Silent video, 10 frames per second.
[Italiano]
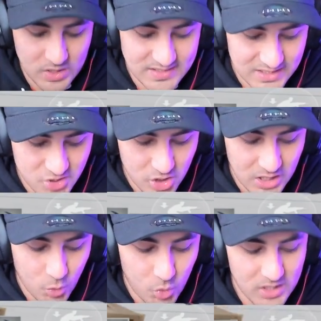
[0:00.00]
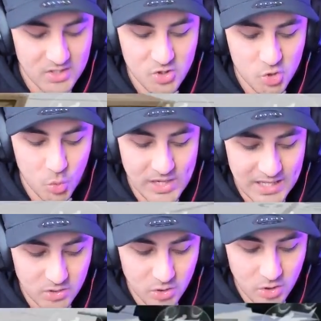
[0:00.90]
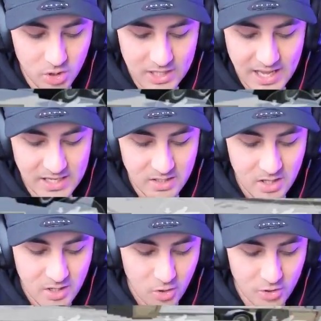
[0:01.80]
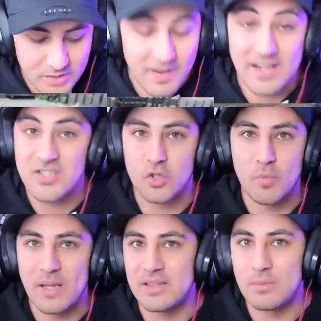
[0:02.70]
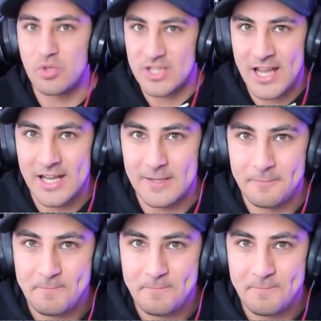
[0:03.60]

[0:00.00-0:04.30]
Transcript: questa zona qui suonando, ok? Con i vari strumenti musicali.